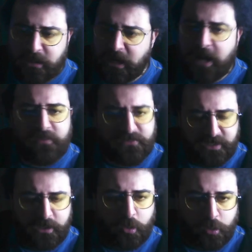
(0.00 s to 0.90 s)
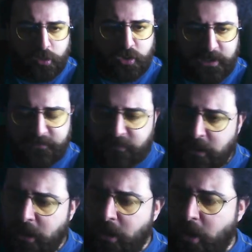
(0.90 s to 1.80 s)
Galatasaray'ı konuşacağız.
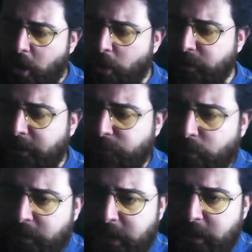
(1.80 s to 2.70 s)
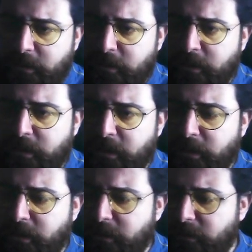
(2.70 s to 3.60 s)
Ondan sonra
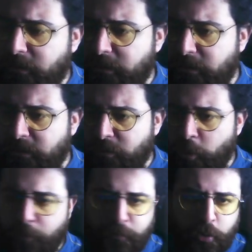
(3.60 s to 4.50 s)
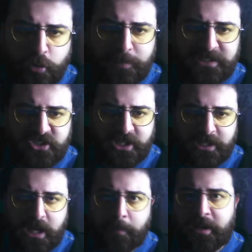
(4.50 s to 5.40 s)
e, Cruyff dönüşü
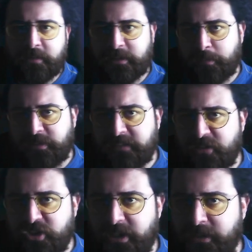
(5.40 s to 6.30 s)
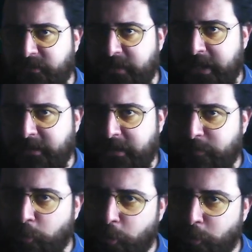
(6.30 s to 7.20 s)
bitecek. Ama tabii Twitch'ten izleyenler,
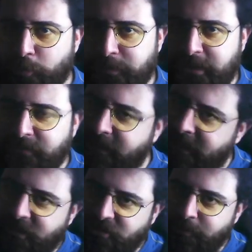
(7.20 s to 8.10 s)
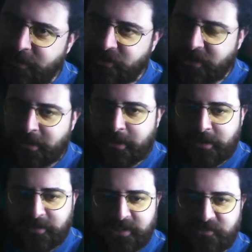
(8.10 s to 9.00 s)
bu YouTube'dan izleyenler için bitecek.
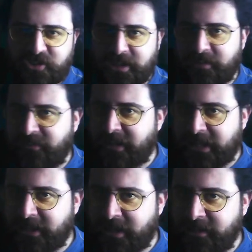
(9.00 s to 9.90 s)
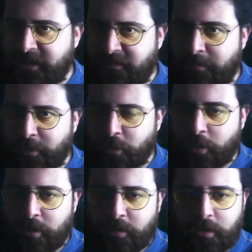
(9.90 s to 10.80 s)
Twitch'ten izleyenler yayın devam
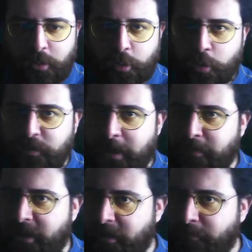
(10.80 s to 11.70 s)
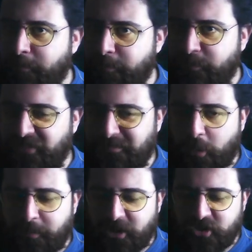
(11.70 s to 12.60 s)
ediyor. Gündemle futbol
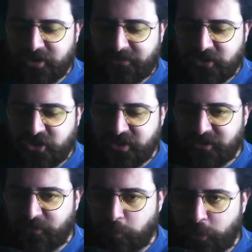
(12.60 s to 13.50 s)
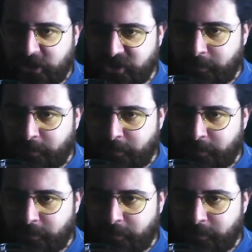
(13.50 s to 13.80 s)
menajeri sıkıştırırız bu gece.